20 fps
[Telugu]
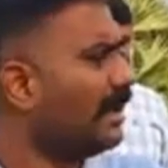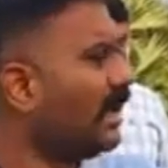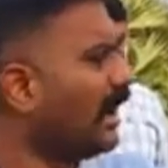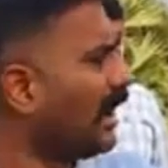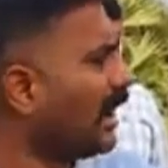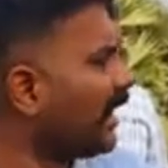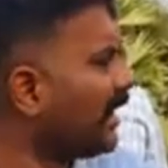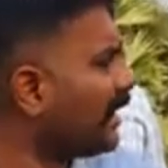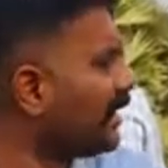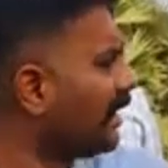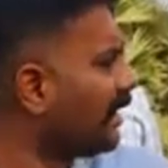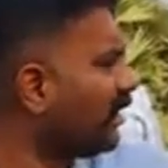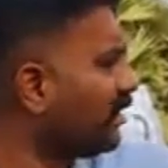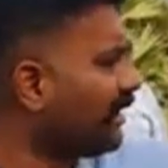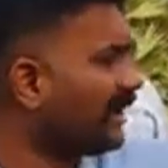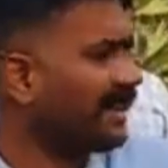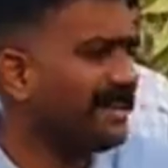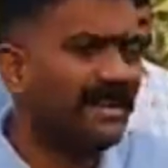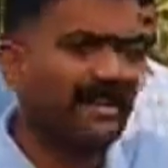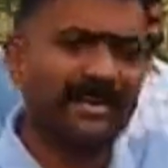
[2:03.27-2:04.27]
అలాంటి దాంట్లో
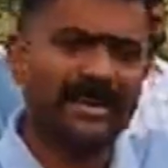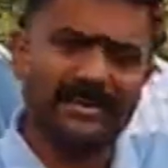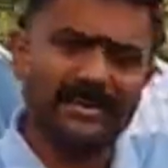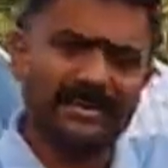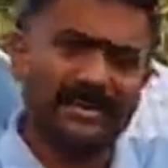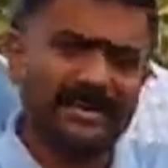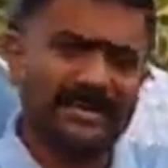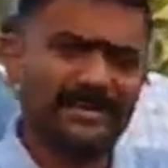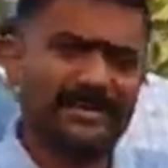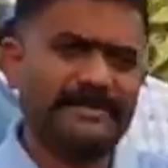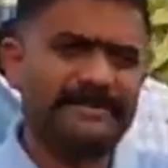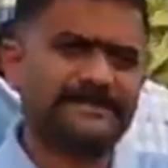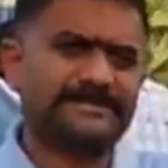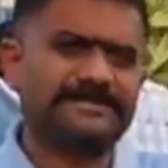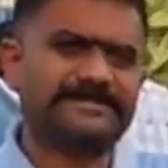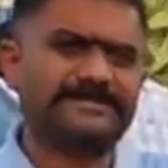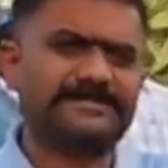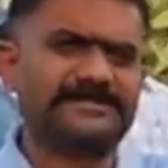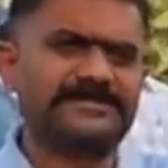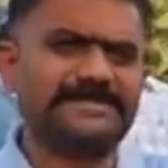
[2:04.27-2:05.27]
ఈయన ఇల్లు కట్టుకున్నాడు
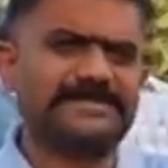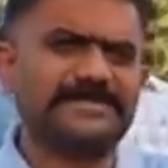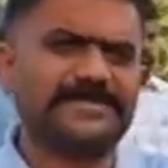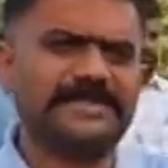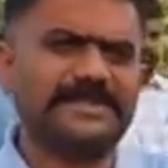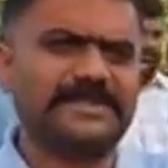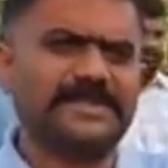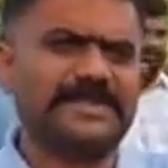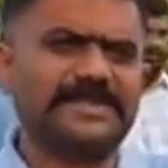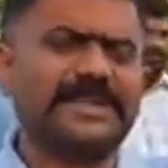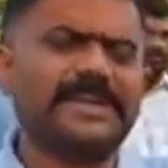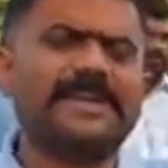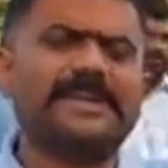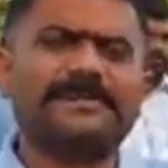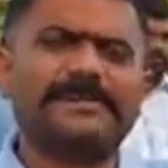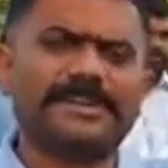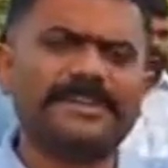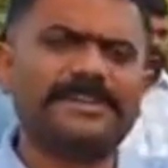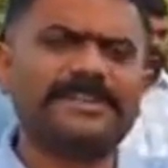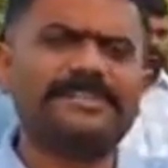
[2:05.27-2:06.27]
ఈయన
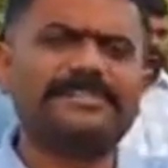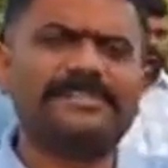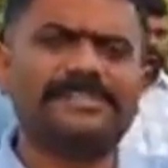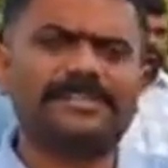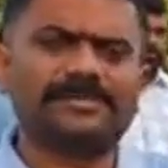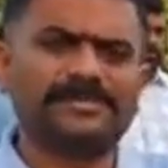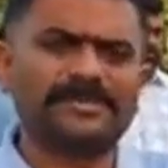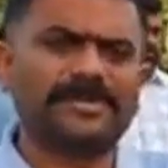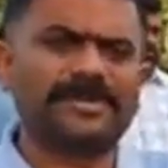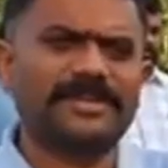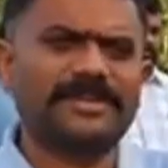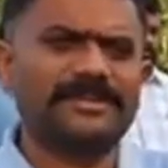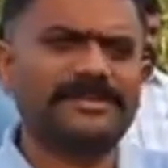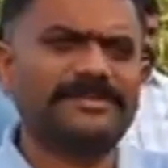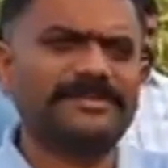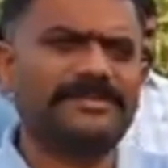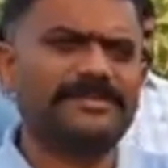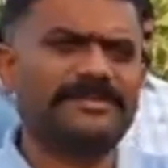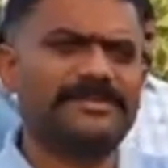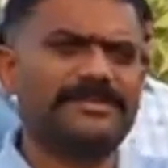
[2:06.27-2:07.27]
మనకు నీతులు చెప్తున్నాడు
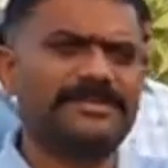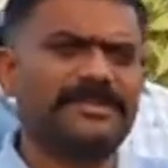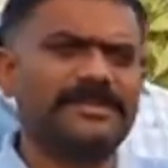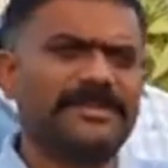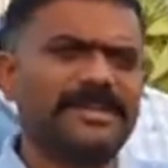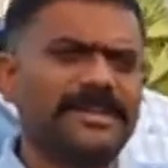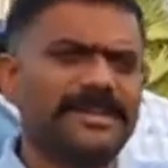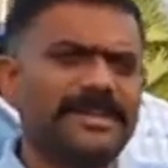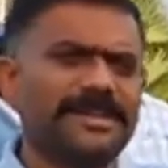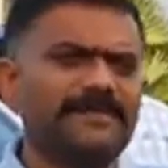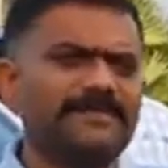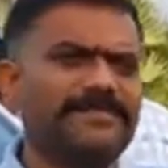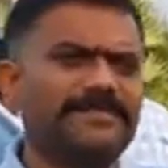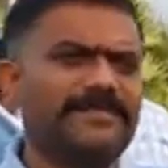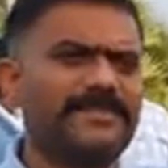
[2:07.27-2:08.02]
అంటే